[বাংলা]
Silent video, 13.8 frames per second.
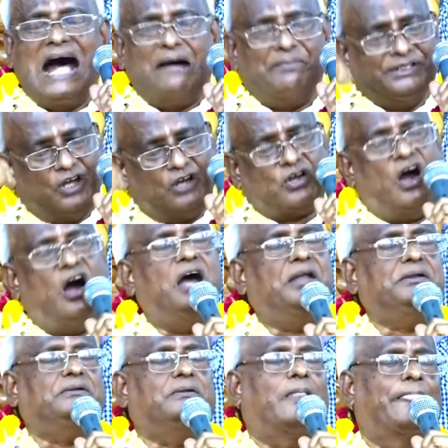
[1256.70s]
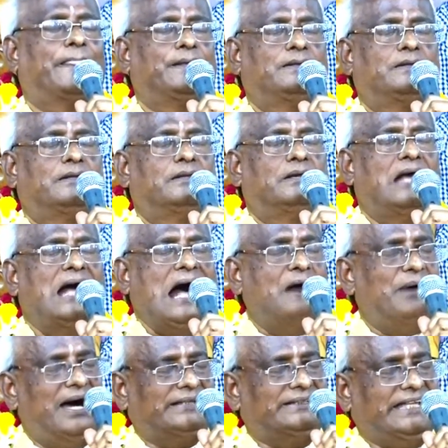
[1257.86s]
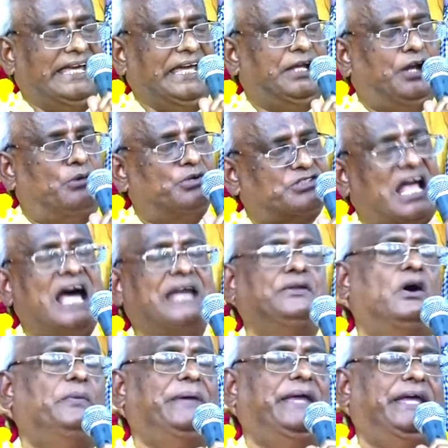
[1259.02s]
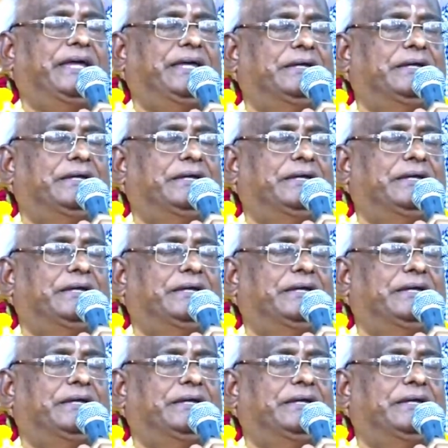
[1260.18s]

আমি যখন আমার দেহের অবসান হবে